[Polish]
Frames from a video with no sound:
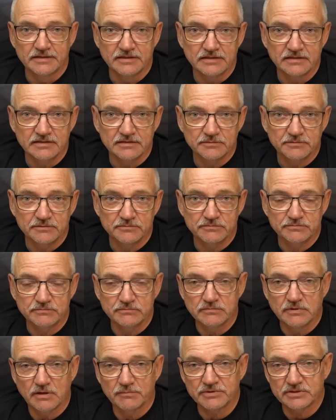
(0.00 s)
e,
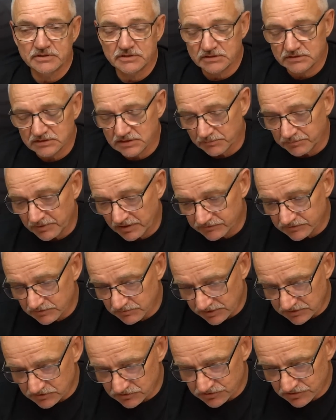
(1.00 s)
mamy naprawdę
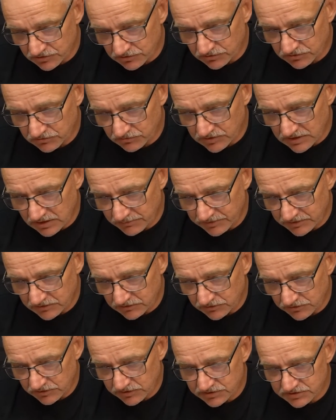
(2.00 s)
bardzo szeroką gamę
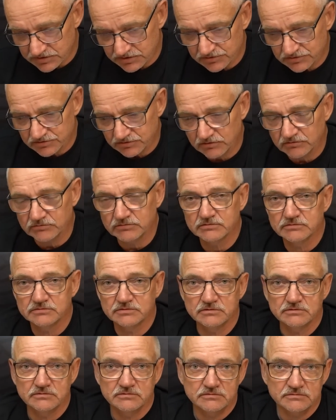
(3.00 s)
kolorystyczną.
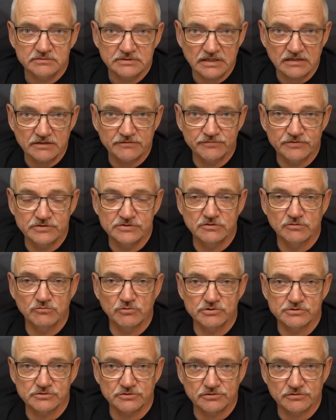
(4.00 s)
Tak widzą
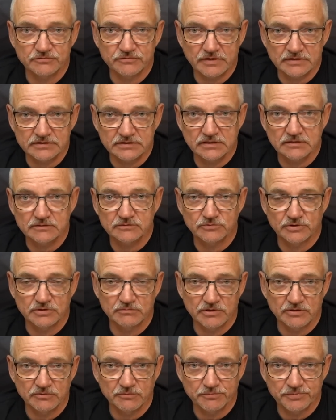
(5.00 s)
łososiowate, które
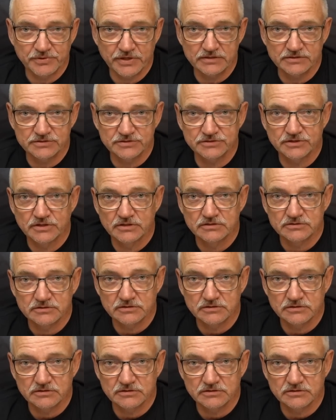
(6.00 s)
mają pięć,